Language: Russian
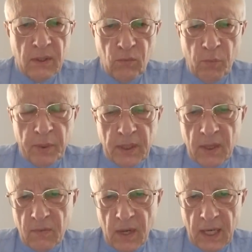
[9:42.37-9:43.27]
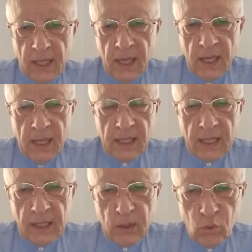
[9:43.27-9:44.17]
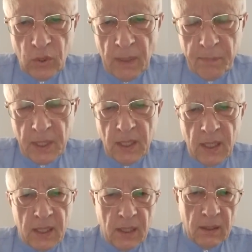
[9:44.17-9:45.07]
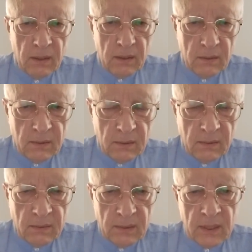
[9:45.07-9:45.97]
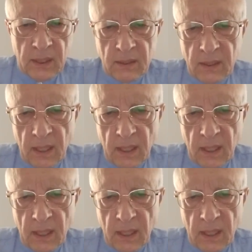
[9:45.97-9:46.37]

и его подорвали, когда туда приехал э, этот